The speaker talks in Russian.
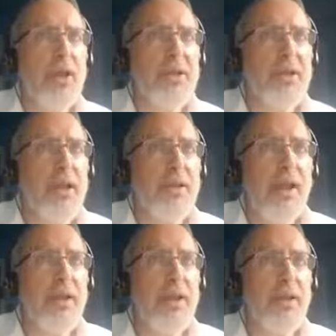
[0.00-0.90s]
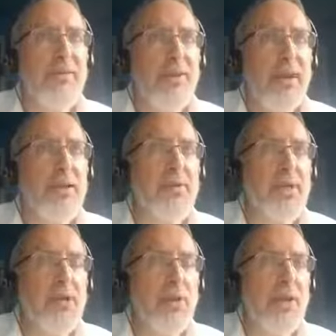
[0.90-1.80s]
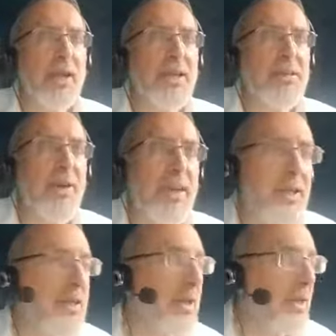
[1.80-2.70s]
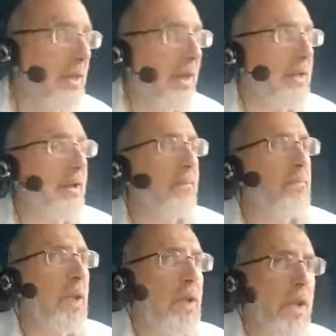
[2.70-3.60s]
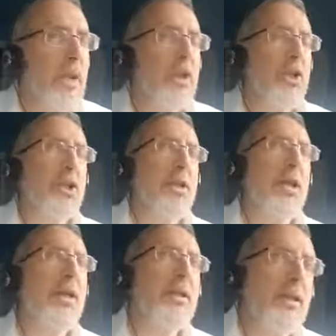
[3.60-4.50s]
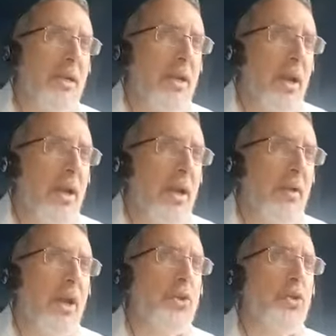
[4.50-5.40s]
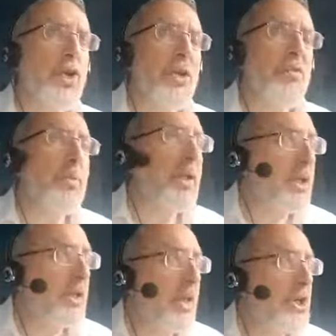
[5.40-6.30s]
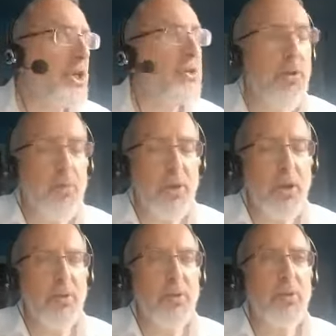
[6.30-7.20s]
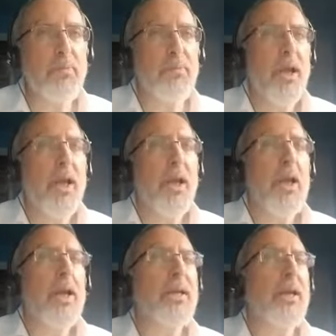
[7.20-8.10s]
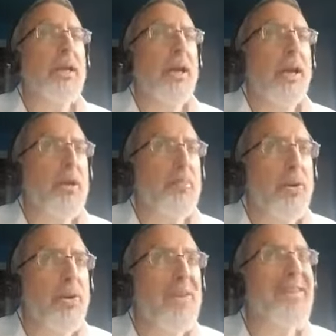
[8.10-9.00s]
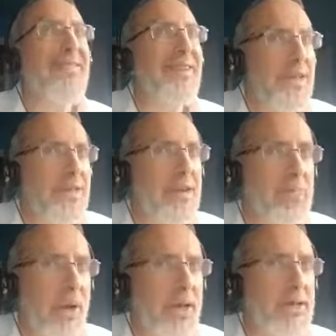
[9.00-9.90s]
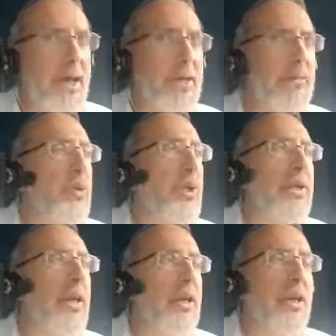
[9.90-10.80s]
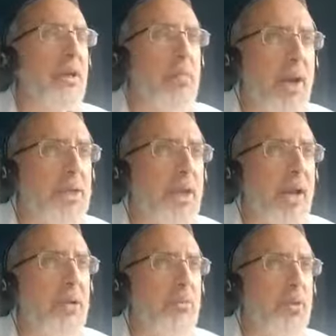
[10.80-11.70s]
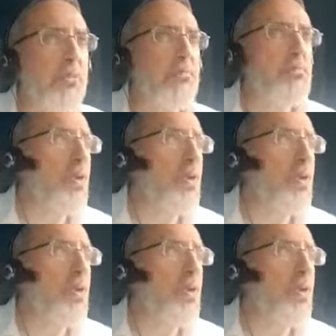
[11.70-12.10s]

страдания еврейского народа как свои страдания, начинает ощущать свою принадлежность своему народу. И тогда, когда придет еврейский праздник, это будет не их праздник, а это будет мой